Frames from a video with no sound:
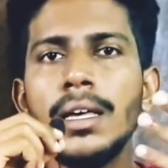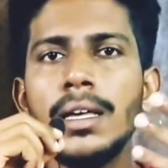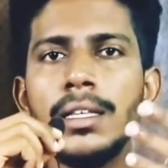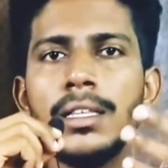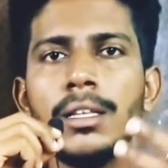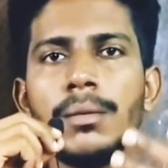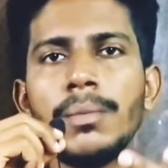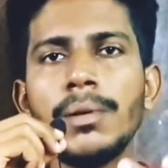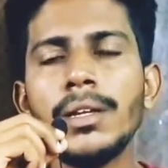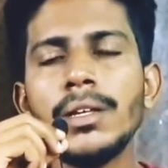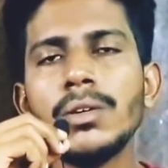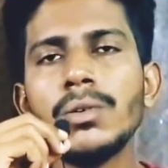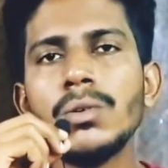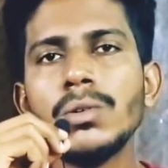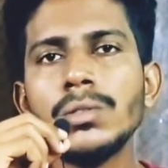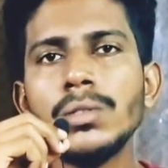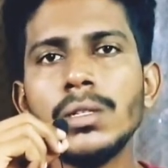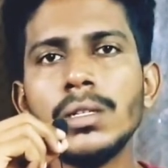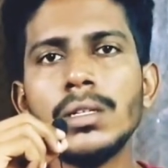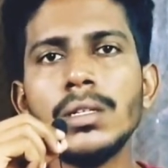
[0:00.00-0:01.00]
இந்த மாதிரி
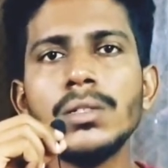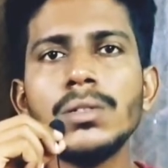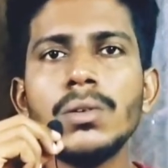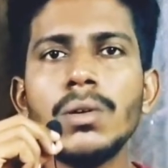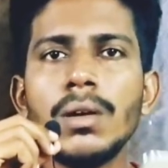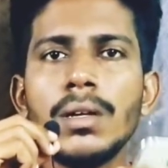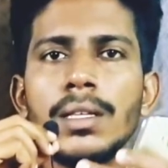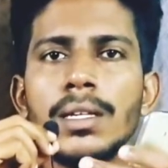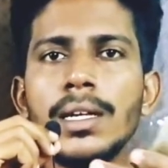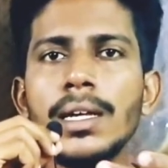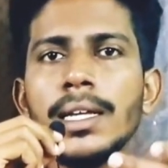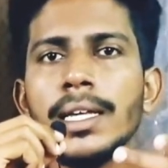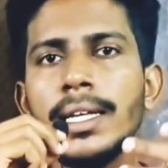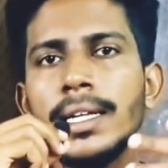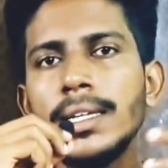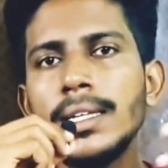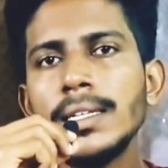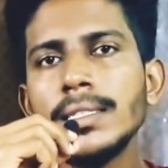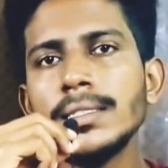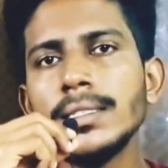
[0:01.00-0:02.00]
கோர்ஸ் இருக்குது ஸோ அதுக்கான
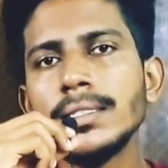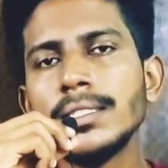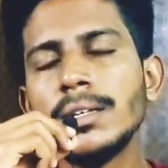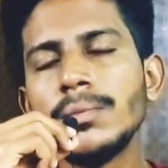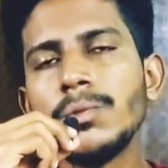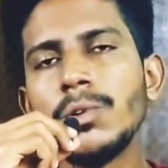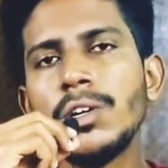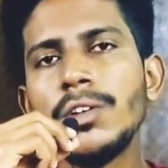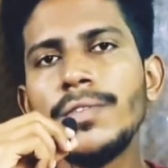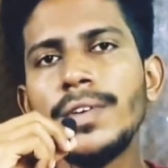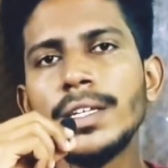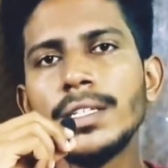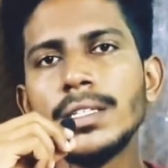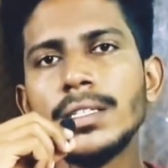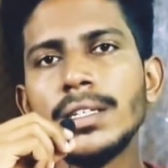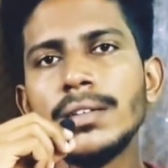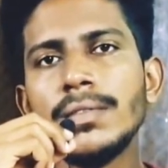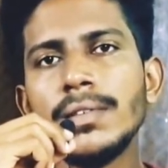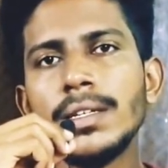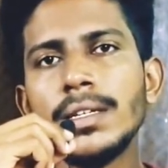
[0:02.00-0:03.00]
என்ட்ரன்ஸ் எக்ஸாம்
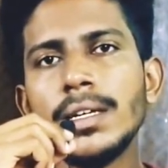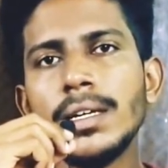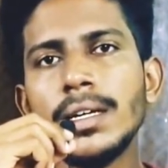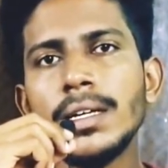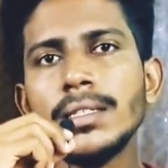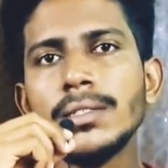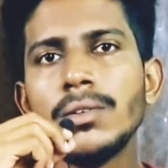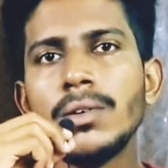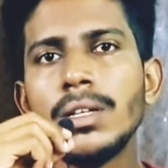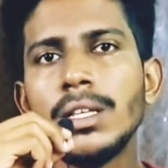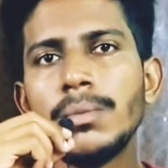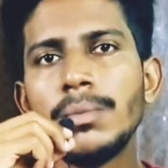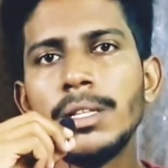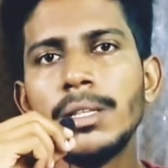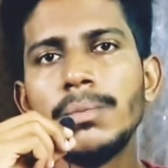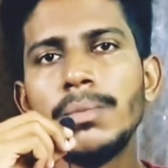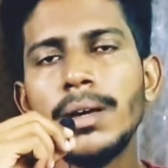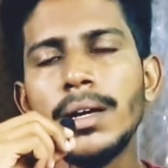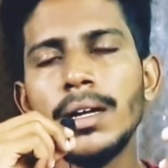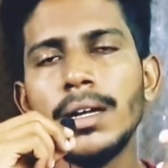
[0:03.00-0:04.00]
நோட்டிஃபிகேஷன் தான் விட்டுருக்காங்க ஸோ அதை
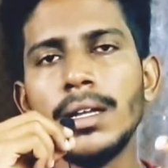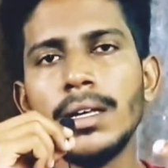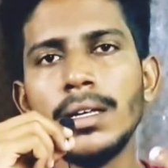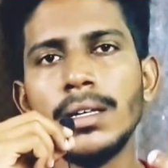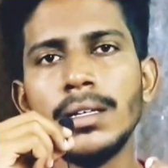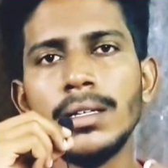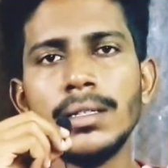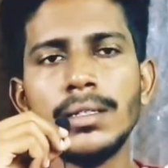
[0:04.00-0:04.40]
பற்றி பார்க்கலாம்